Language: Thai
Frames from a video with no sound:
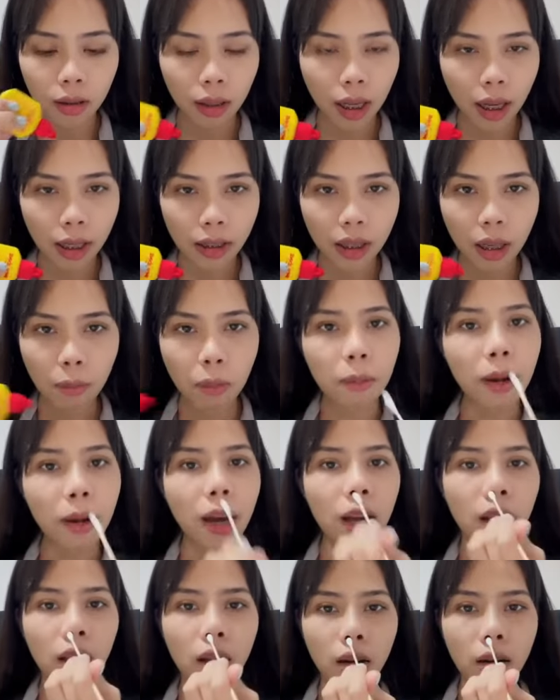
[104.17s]
เทใส่ไม้
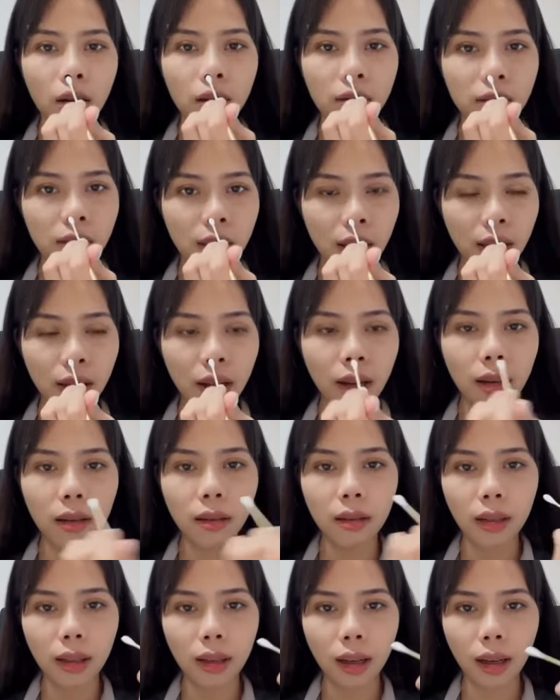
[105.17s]
พันแล้วก็เช็ดได้เล
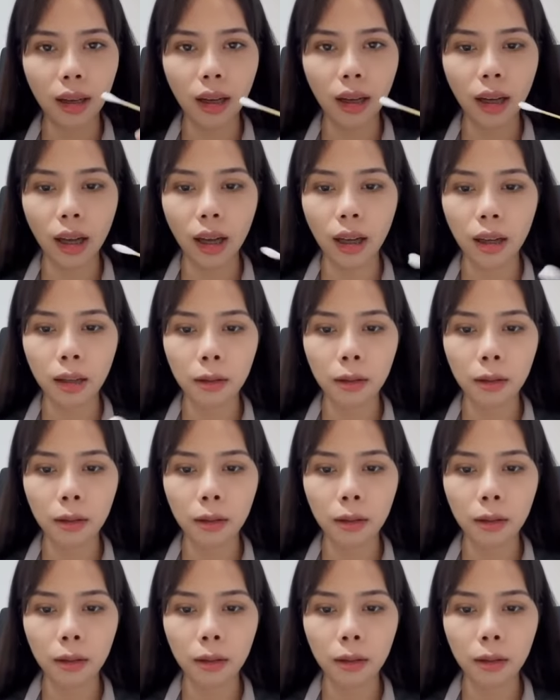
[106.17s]
ยนะคะ